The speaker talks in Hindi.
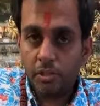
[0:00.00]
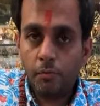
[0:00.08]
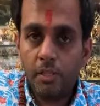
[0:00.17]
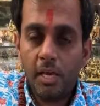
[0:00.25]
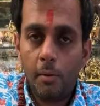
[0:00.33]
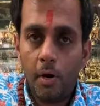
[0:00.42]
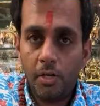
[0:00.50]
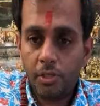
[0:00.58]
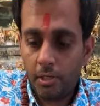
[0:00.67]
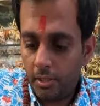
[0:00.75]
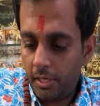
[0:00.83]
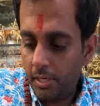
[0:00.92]
दस विद्या
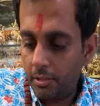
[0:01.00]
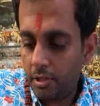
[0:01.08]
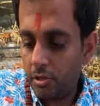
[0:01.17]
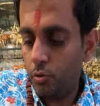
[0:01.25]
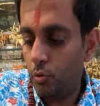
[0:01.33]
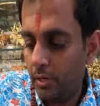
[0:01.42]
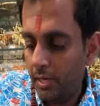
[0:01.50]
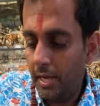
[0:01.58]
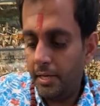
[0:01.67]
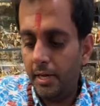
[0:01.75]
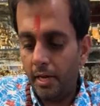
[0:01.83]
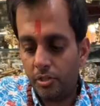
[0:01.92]
महाशक्ति यंत्र चौकी
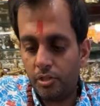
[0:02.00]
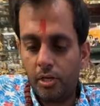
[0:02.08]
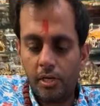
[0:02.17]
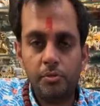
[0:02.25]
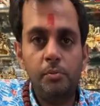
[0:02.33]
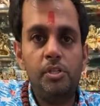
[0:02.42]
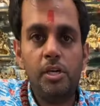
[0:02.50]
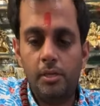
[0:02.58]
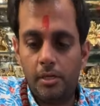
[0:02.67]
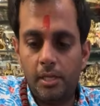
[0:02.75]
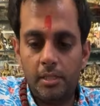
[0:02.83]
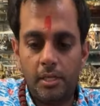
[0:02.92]
है ये अष्टलक्ष्मी
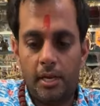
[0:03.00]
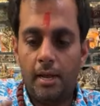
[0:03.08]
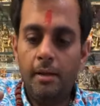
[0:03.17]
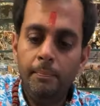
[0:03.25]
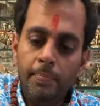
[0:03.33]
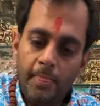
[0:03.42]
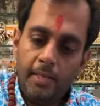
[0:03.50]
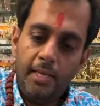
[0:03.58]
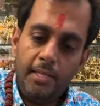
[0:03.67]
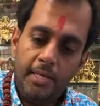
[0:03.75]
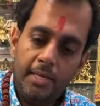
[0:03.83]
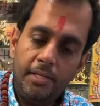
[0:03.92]
यंत्र है
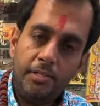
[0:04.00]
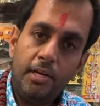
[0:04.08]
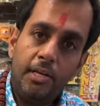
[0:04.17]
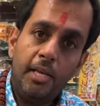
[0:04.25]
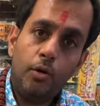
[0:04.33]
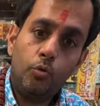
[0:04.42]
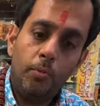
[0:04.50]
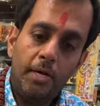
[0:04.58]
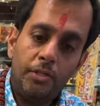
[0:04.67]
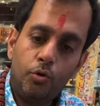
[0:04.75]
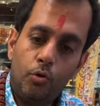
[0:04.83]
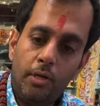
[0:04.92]
ये देखिए सर ये
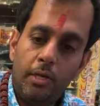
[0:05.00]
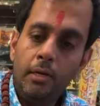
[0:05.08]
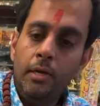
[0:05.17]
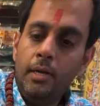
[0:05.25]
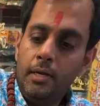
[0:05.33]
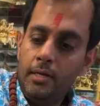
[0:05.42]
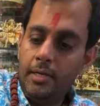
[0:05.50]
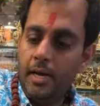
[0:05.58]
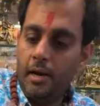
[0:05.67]
कुबेर चौकी ये